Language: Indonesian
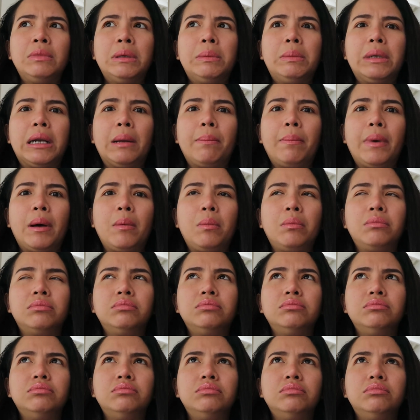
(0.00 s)

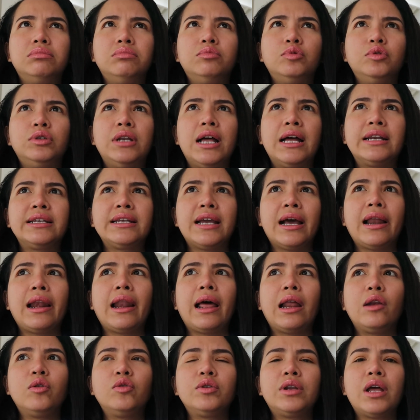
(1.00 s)
beberapa bulan yang
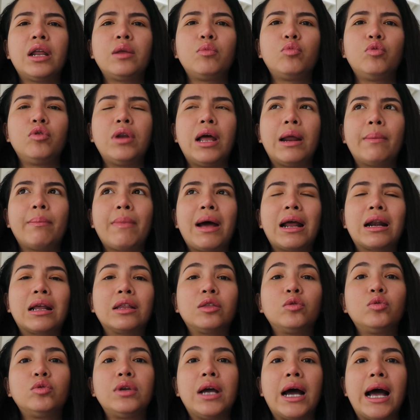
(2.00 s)
lalu dari bulan
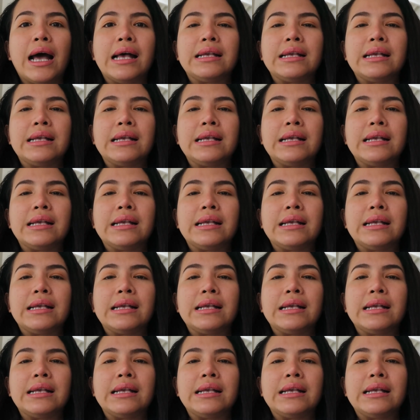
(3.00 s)
Maret tuh udah